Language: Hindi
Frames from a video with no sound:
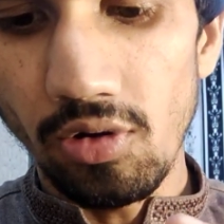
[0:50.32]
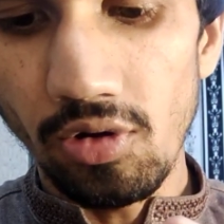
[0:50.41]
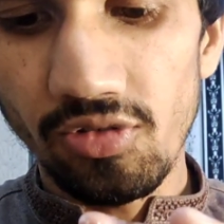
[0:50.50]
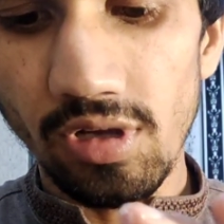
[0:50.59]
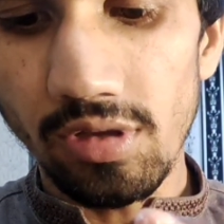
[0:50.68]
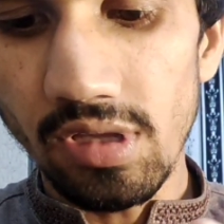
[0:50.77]
और
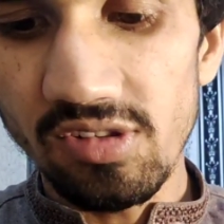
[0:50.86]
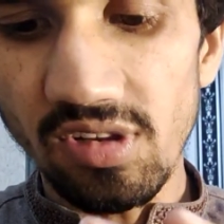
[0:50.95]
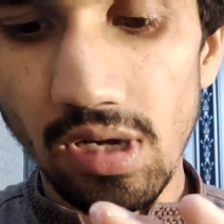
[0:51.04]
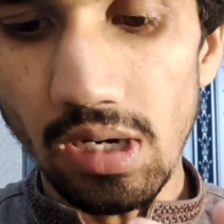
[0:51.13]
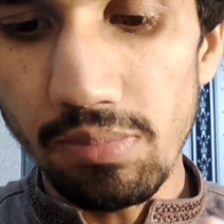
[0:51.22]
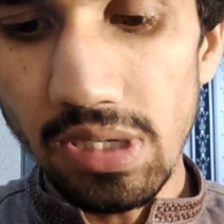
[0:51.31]
इसके अंदर
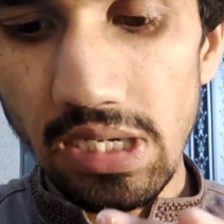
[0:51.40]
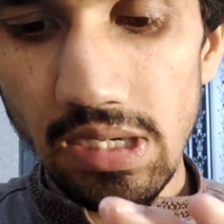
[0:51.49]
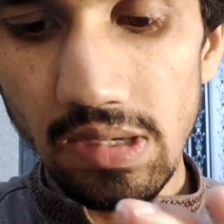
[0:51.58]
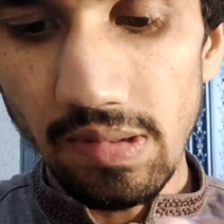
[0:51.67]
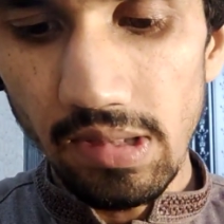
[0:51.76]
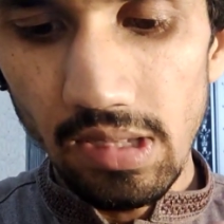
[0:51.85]
सक्रब है
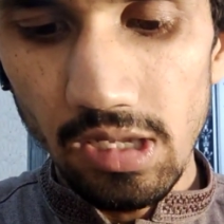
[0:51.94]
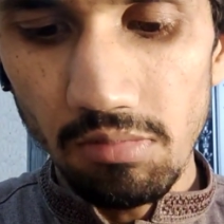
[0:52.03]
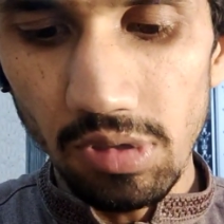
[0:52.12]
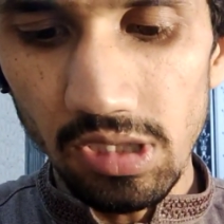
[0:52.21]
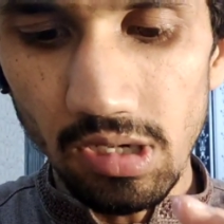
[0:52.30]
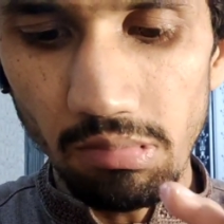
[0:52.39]

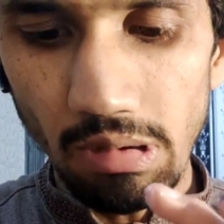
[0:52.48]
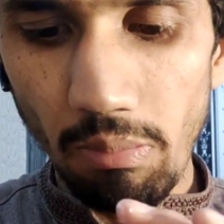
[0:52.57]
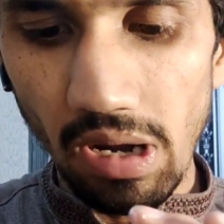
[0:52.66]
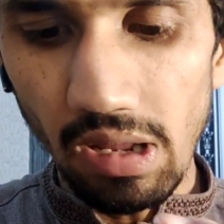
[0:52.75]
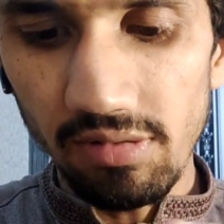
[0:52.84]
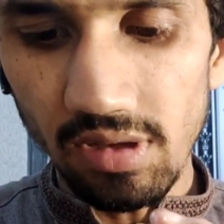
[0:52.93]
मतलब कि
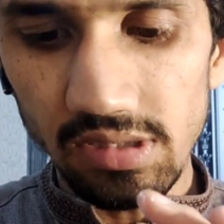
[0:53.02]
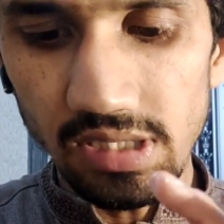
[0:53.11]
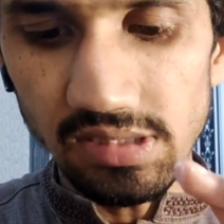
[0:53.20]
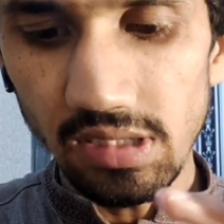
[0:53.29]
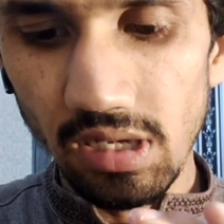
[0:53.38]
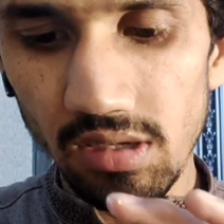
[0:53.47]
बारीक सा
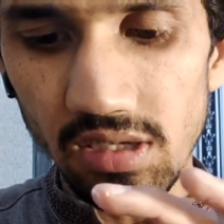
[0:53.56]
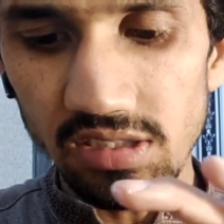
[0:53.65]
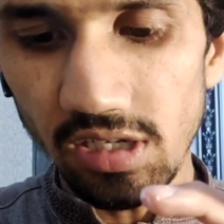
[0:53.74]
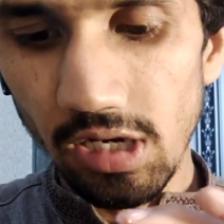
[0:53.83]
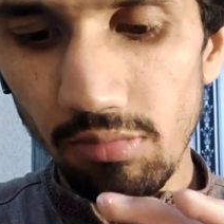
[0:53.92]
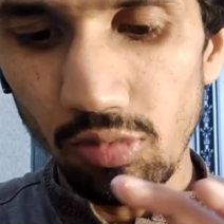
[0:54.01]
जैसे दानदार
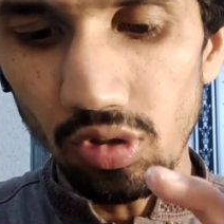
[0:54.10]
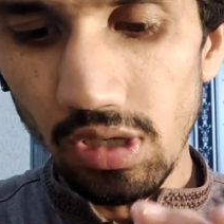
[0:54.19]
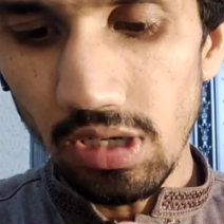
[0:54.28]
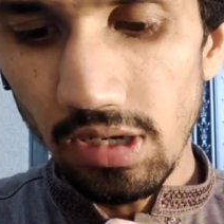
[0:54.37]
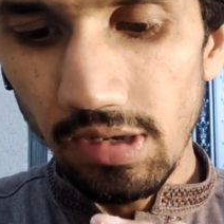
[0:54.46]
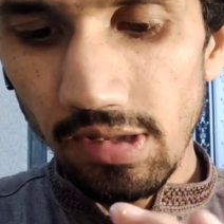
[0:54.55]
सक्रब होता
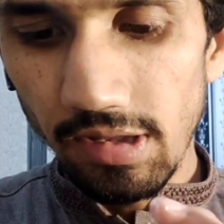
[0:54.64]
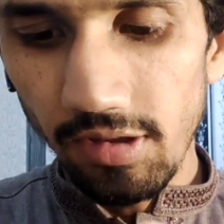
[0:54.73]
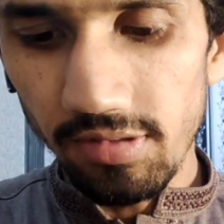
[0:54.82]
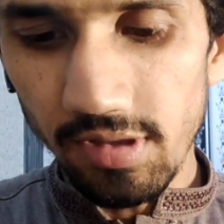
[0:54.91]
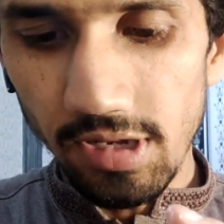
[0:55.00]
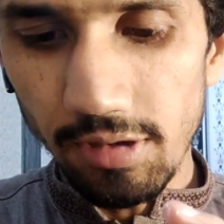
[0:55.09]
है
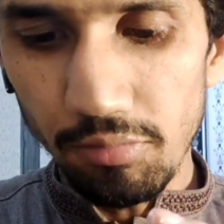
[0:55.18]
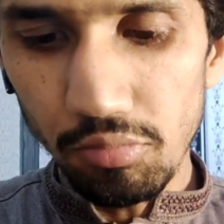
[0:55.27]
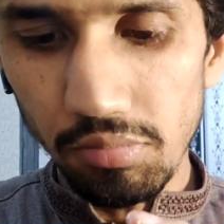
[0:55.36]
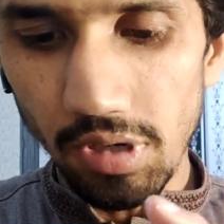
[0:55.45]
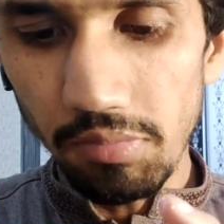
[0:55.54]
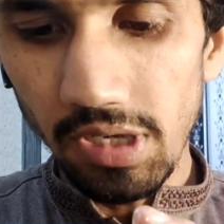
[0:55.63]
इसके लिए
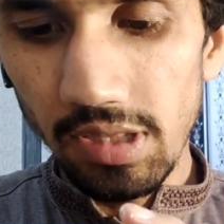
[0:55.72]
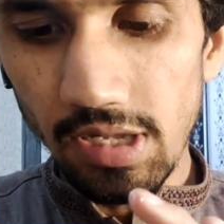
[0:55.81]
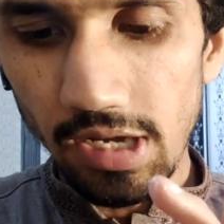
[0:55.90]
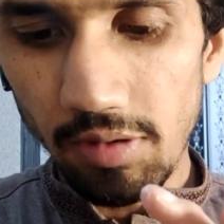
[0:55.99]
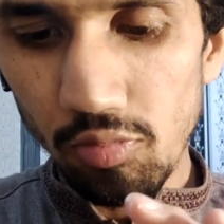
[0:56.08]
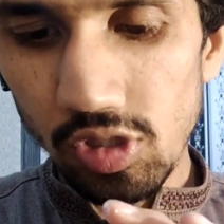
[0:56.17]
उम्मीद है
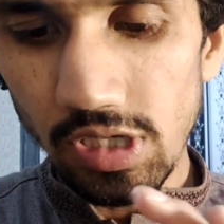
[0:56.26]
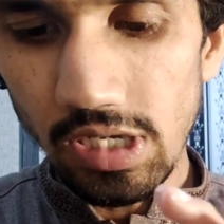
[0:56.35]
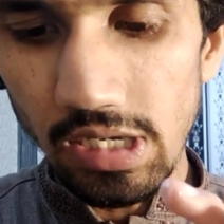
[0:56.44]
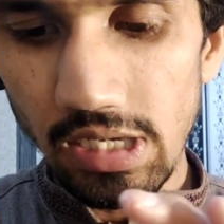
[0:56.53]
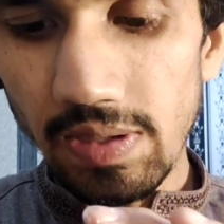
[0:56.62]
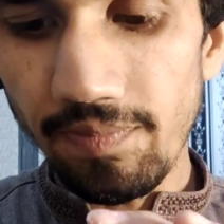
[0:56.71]
कि मुझे
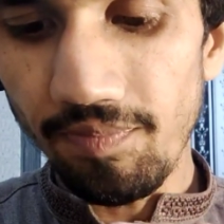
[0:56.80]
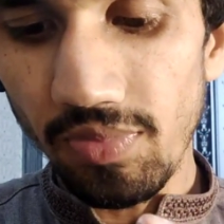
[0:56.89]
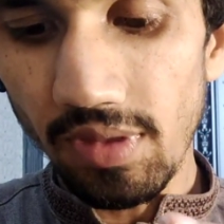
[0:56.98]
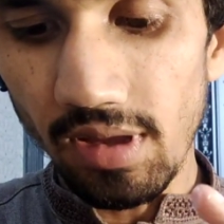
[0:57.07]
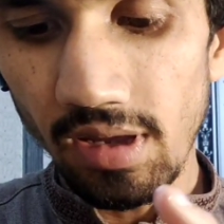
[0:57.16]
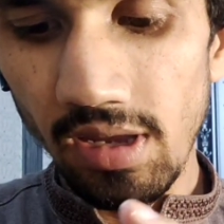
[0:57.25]

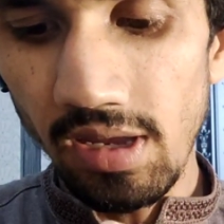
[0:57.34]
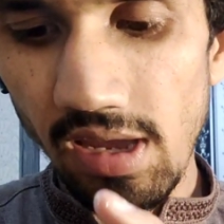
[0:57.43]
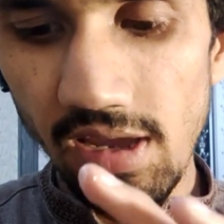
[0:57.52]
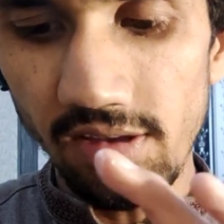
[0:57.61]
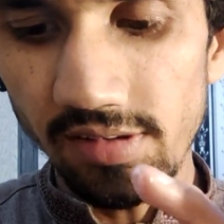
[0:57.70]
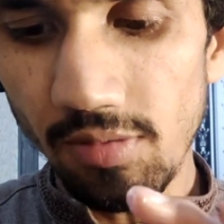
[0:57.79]
कि
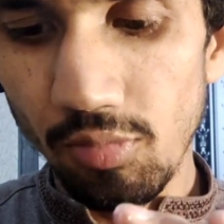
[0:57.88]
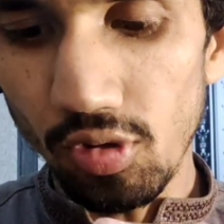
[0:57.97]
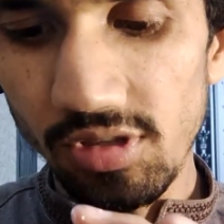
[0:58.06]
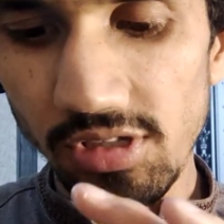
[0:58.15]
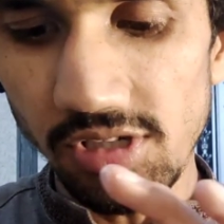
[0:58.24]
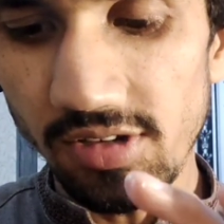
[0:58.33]
ये इसका
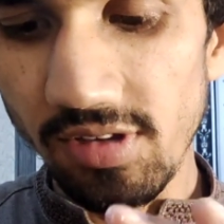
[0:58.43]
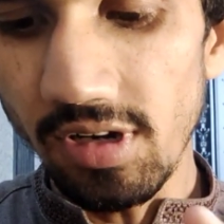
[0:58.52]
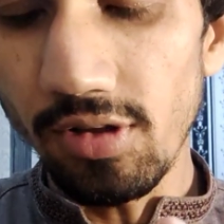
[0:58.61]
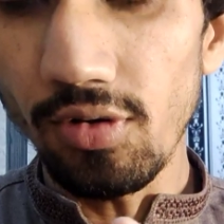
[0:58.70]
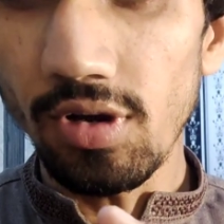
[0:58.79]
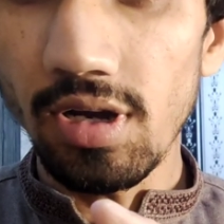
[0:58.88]
बहुत अच्छा
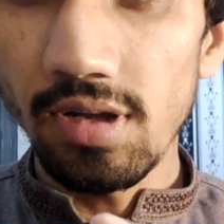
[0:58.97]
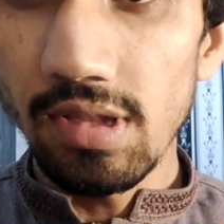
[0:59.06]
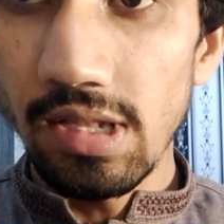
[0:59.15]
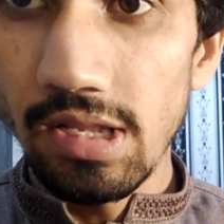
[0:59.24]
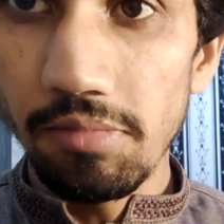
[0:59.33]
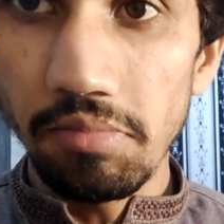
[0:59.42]
रिज़ल्ट होगा
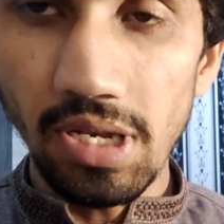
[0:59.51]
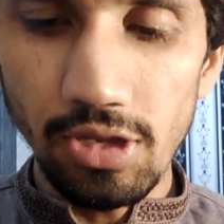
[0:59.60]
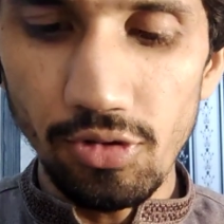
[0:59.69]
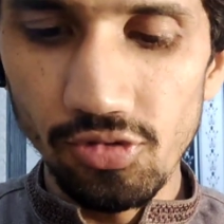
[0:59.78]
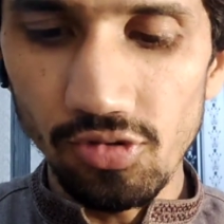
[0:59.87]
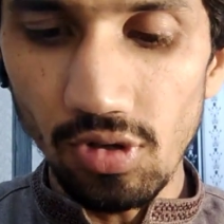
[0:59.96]
मैंने
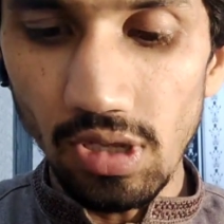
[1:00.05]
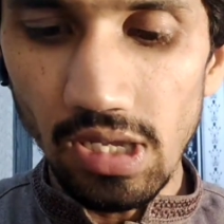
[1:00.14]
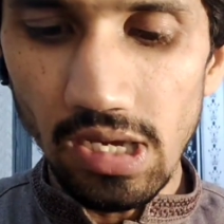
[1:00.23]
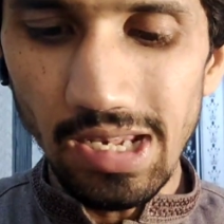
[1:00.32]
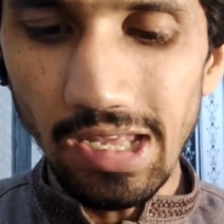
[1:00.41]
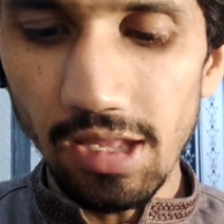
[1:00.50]
यूज़ तो नहीं
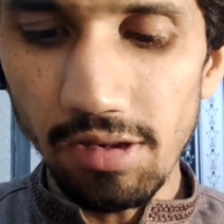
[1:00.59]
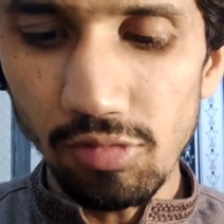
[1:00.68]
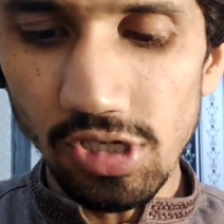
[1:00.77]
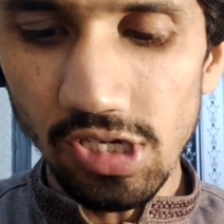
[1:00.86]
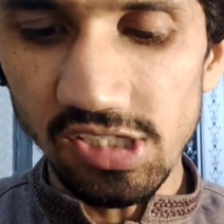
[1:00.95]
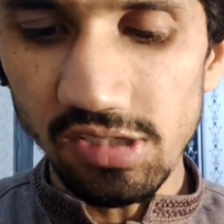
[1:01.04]
किया लेकिन
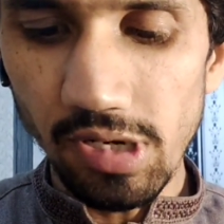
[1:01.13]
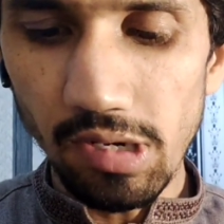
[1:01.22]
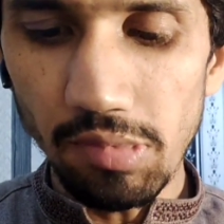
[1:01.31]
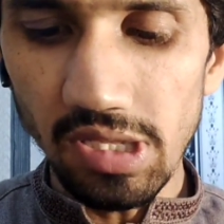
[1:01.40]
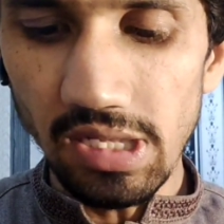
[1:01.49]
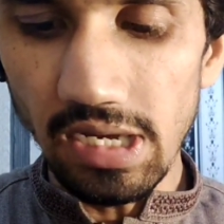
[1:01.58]
मुझे कस्टमर ने
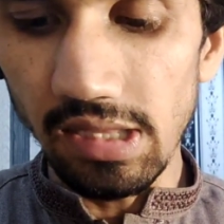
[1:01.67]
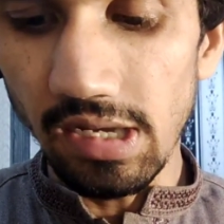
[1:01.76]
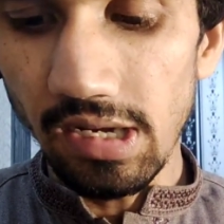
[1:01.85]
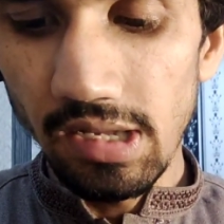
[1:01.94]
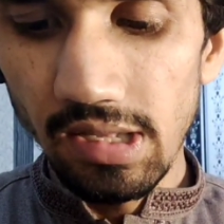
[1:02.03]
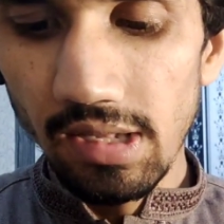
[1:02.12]
बताया था
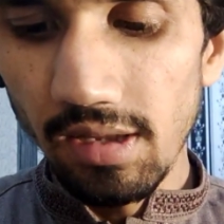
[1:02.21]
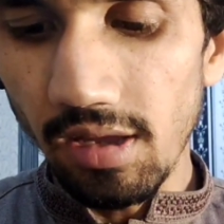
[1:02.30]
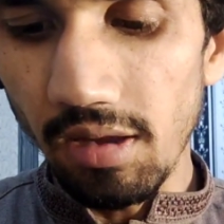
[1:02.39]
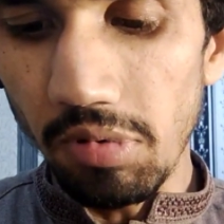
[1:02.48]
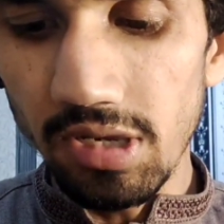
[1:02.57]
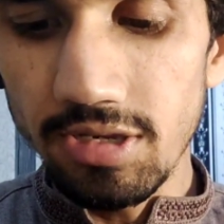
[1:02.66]

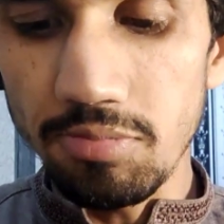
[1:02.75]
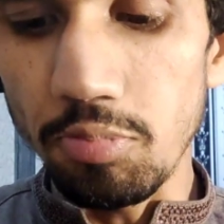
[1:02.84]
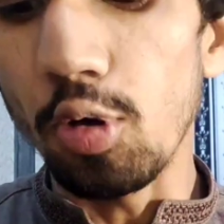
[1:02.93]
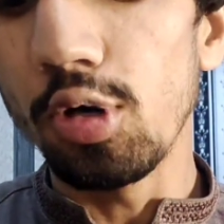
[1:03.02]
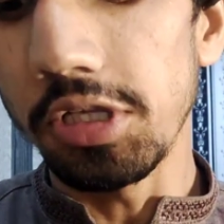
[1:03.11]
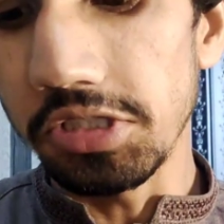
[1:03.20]
कि भाई ये
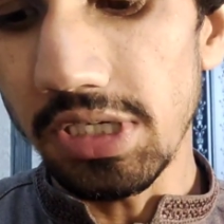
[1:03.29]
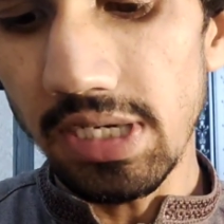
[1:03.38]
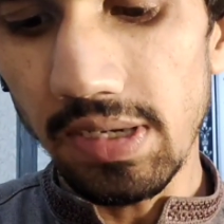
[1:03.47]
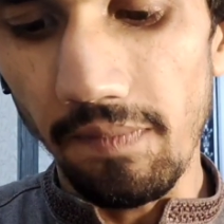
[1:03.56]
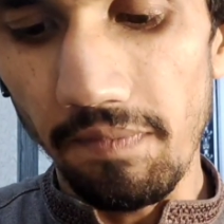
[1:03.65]
बहुत अच्छा है